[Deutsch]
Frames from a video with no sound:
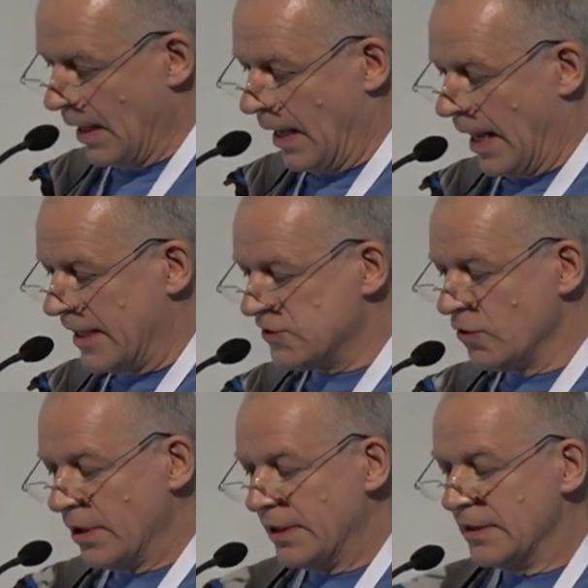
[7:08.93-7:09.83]

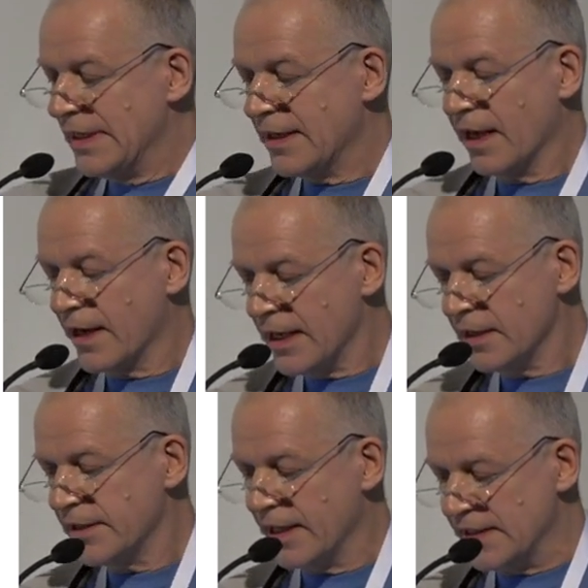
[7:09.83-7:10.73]
Also je geringer
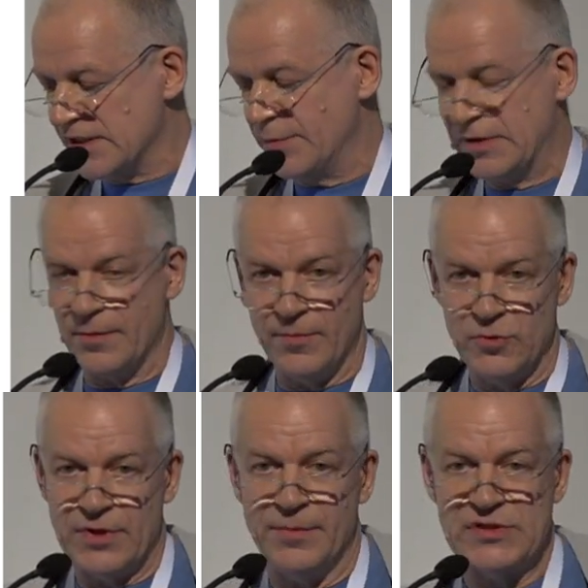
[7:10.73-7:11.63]
die
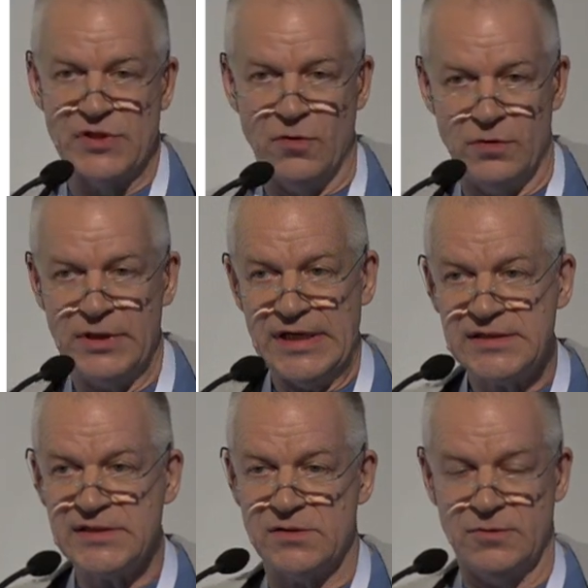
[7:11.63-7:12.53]
Lesemotivation
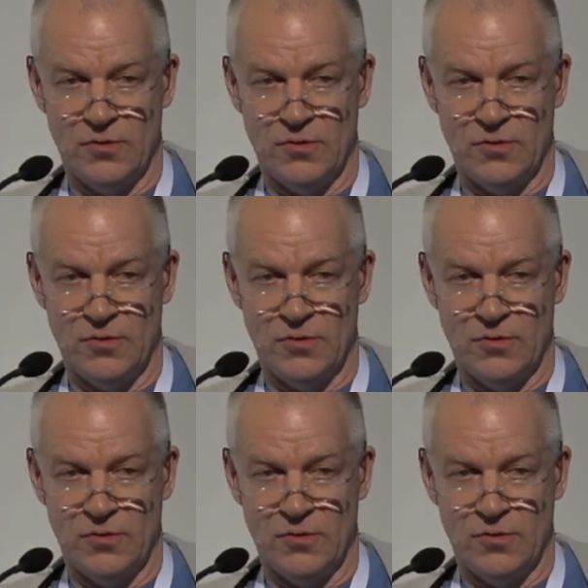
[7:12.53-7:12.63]
ist,